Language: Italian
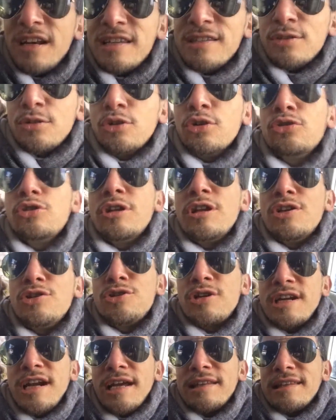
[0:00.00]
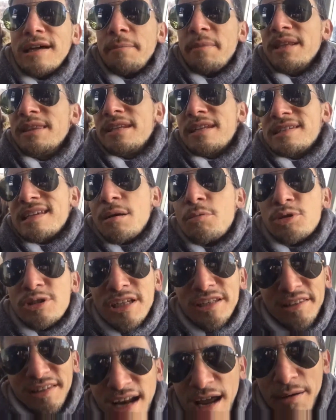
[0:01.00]
il resoconto della giornata. Mentre siamo
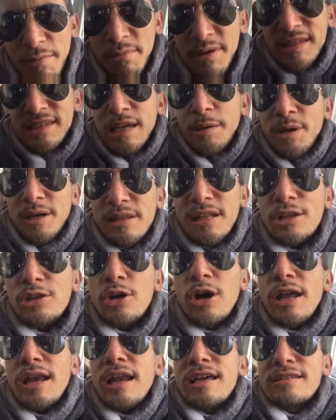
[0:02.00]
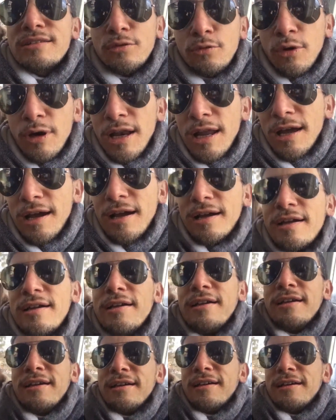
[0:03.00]
nel tram e stiamo andando alla scuola
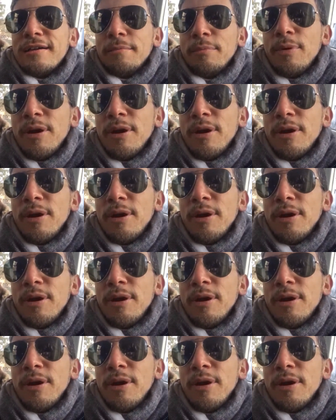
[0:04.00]
eh,